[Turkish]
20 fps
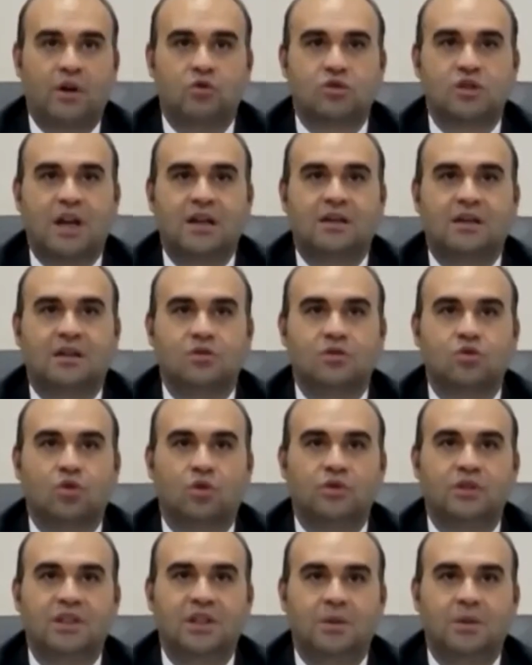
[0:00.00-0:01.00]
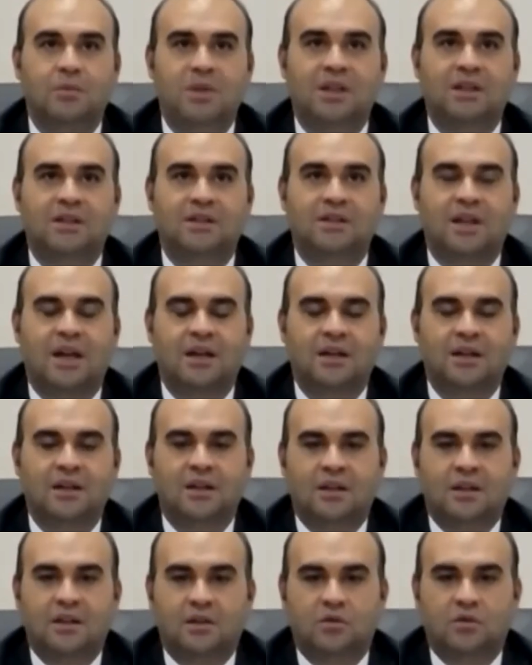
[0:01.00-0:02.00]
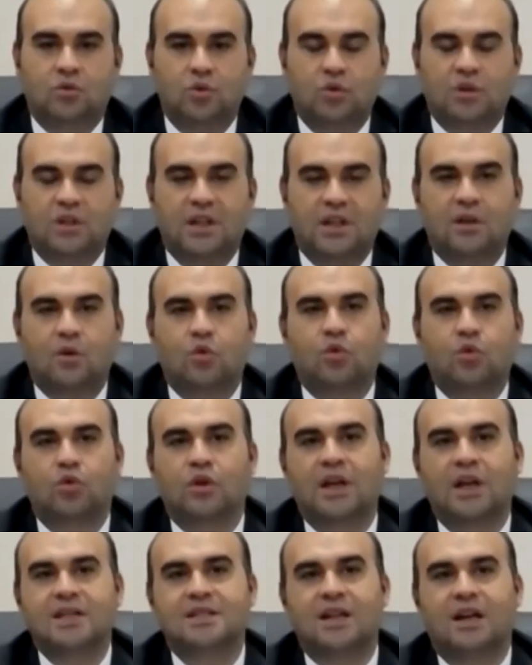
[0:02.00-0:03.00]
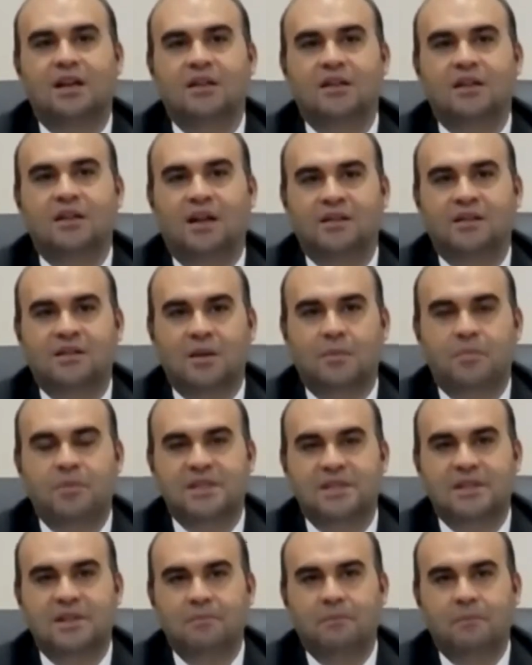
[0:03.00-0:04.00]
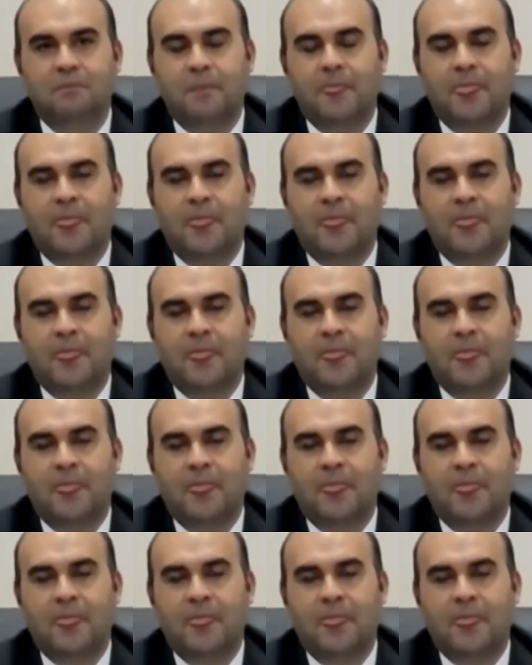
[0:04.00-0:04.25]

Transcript: Özellikle son 20 yılda Türkiye'de kurulan sağlık altyapısı